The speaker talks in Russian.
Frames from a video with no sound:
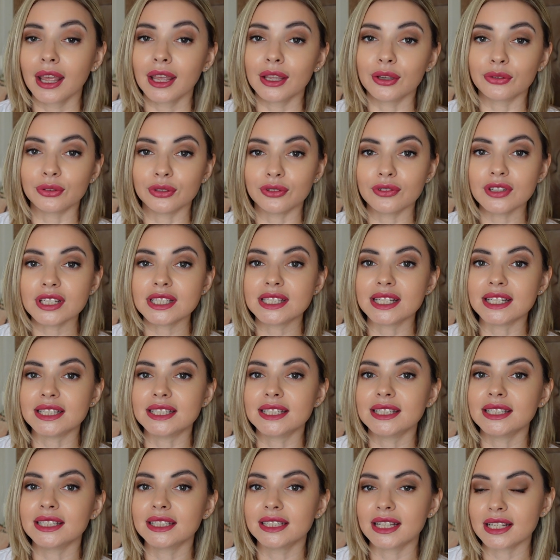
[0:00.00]
И у него есть
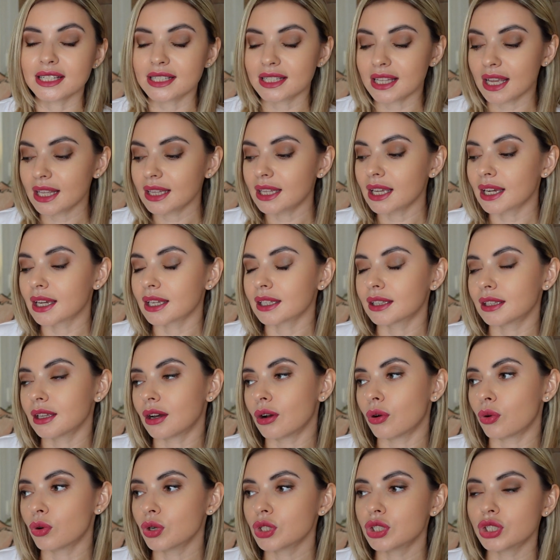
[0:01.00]
один недостаток,
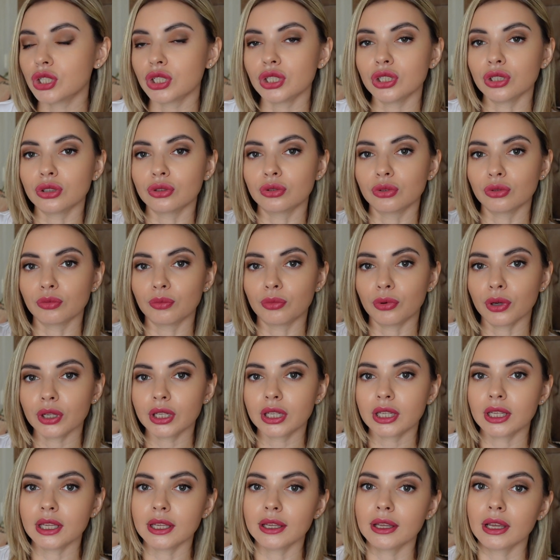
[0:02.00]
это очень
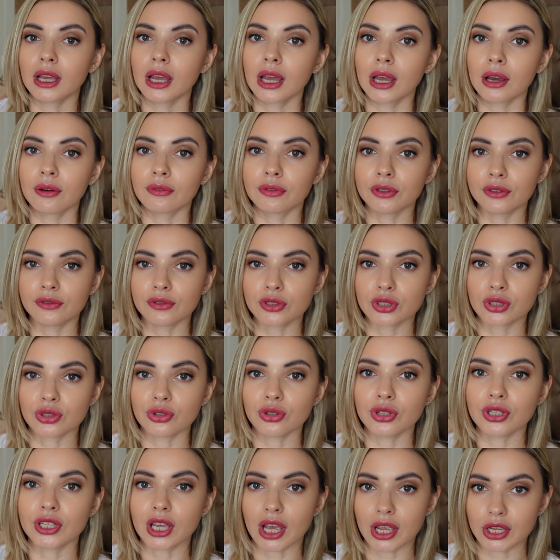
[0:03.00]
неглубокий
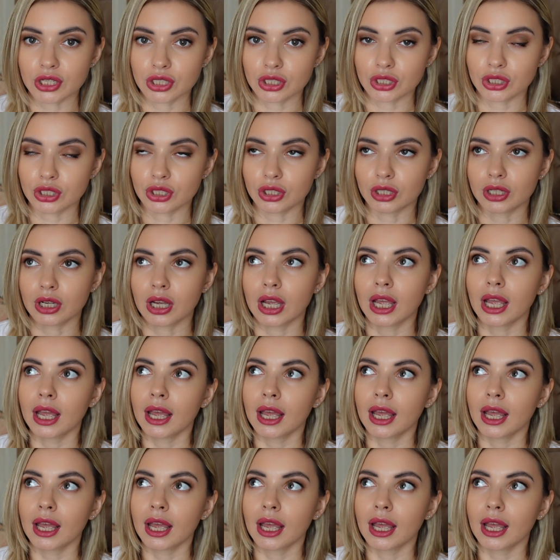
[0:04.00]
выдвижной ящичек.